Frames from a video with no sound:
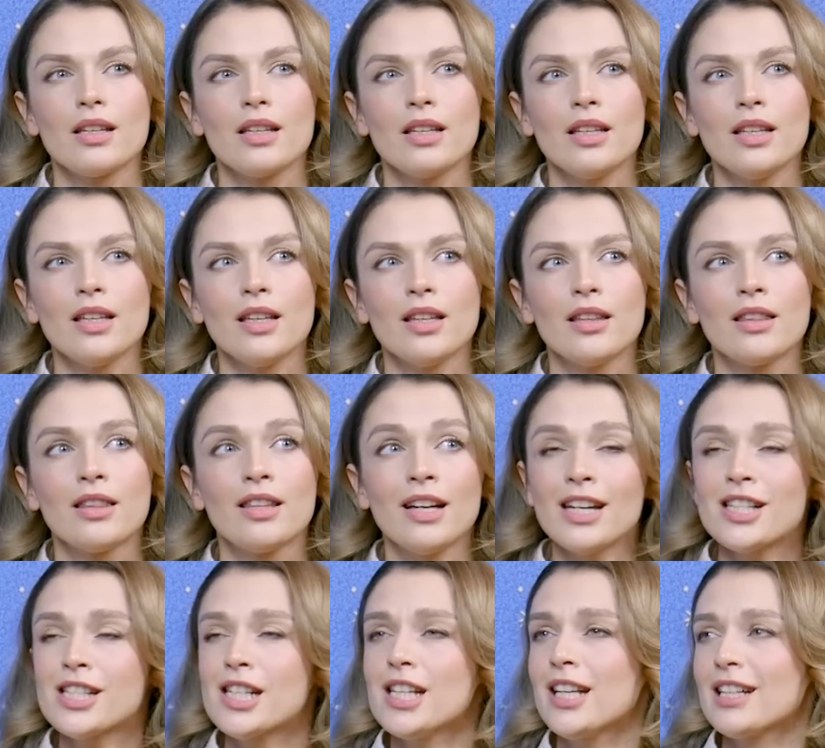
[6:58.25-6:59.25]
И
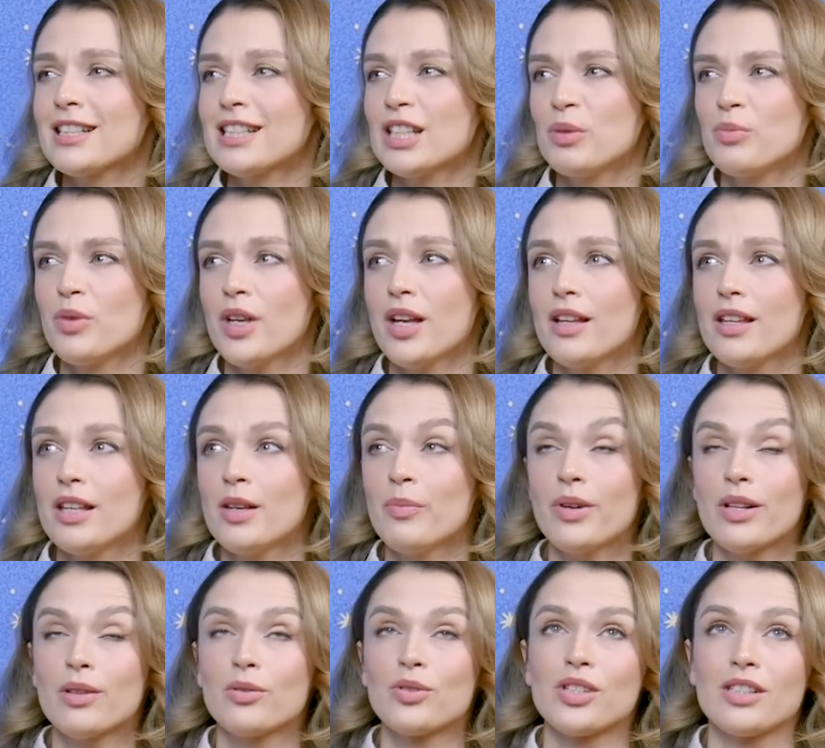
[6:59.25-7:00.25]
даже если мне не
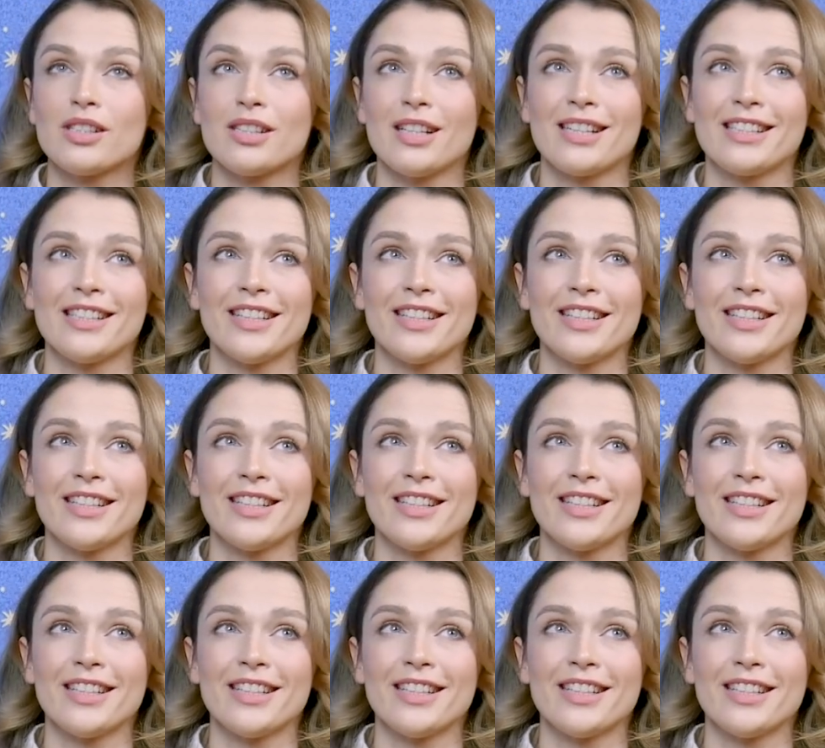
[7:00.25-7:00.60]
получится